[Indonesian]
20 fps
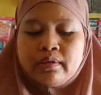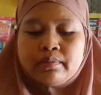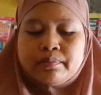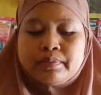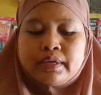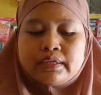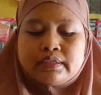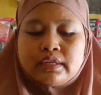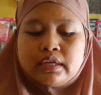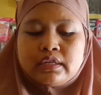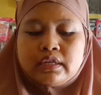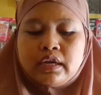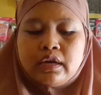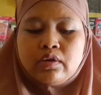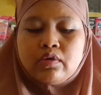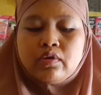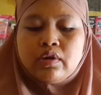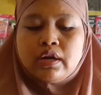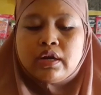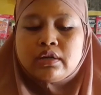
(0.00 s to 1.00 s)
biasanya
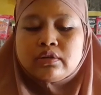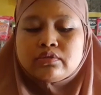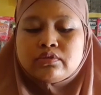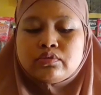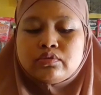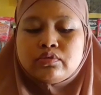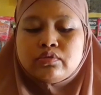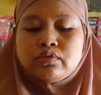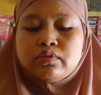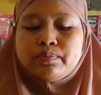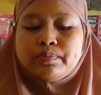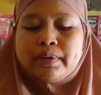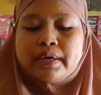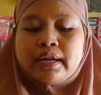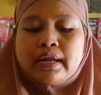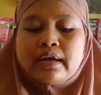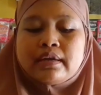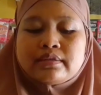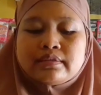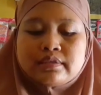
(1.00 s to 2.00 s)
aku langsung
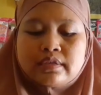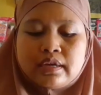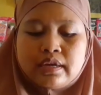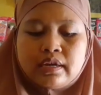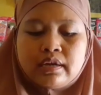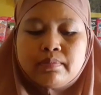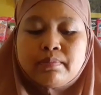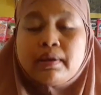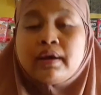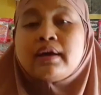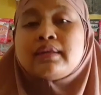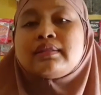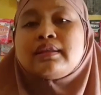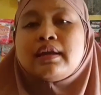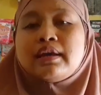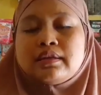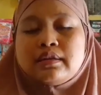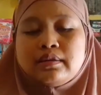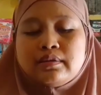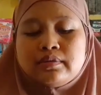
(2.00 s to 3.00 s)
bar asar makat
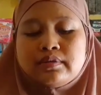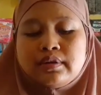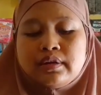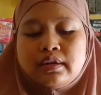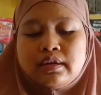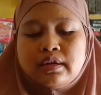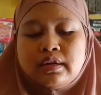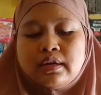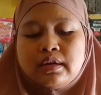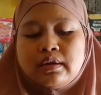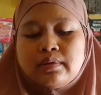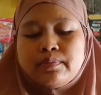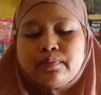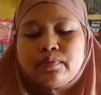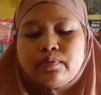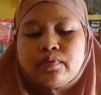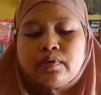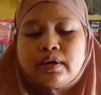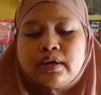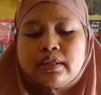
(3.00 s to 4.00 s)
lagi lur
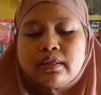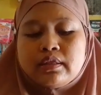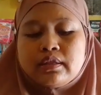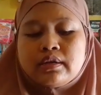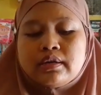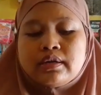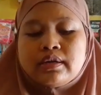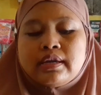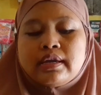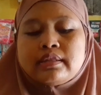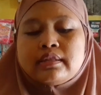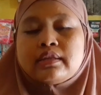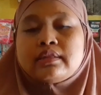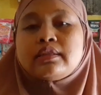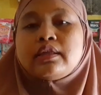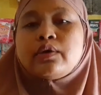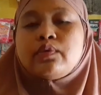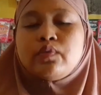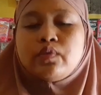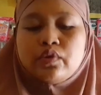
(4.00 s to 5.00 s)
buat kegiatan
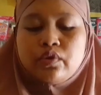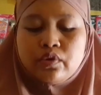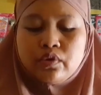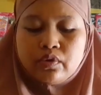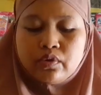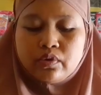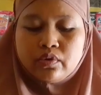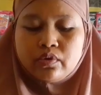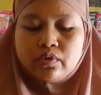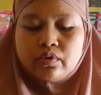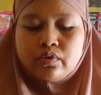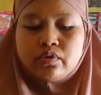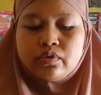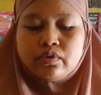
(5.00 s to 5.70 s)
taekwondo